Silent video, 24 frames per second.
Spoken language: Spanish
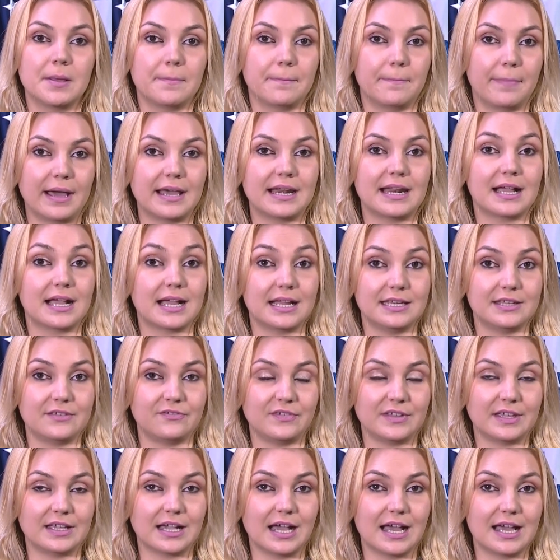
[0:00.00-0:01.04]
Para
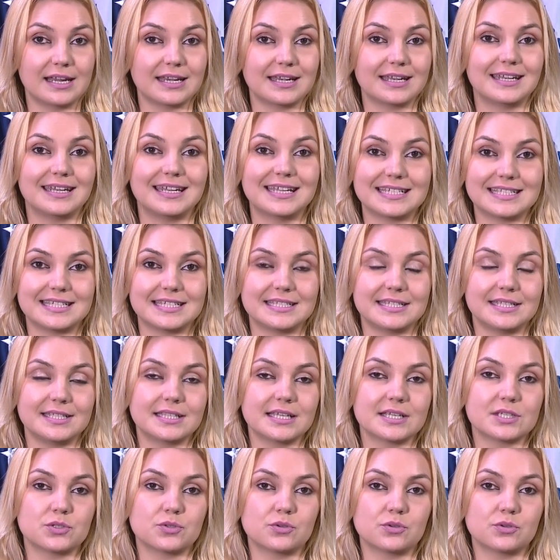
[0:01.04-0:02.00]
calificar, necesita